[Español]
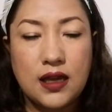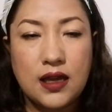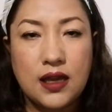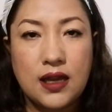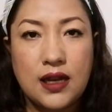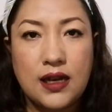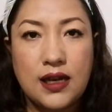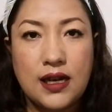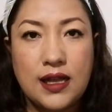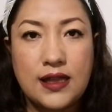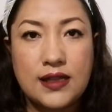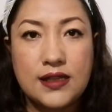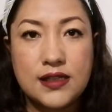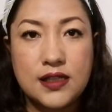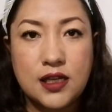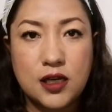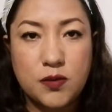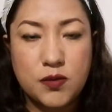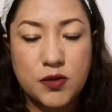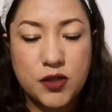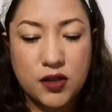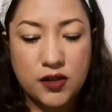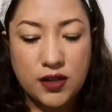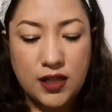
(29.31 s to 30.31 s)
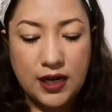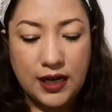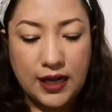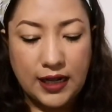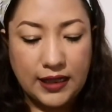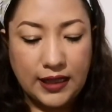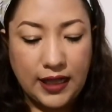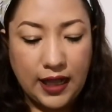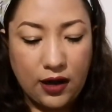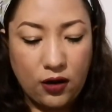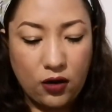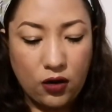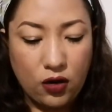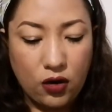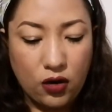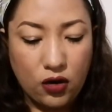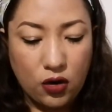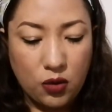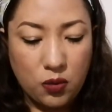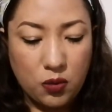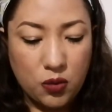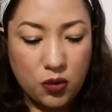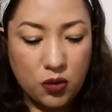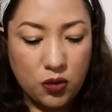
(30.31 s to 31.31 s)
en la descripción del catálogo
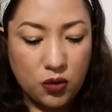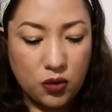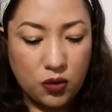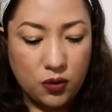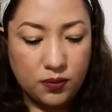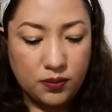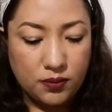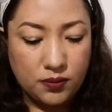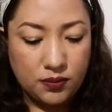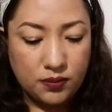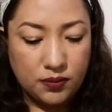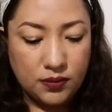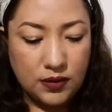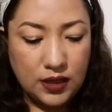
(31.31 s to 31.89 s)
como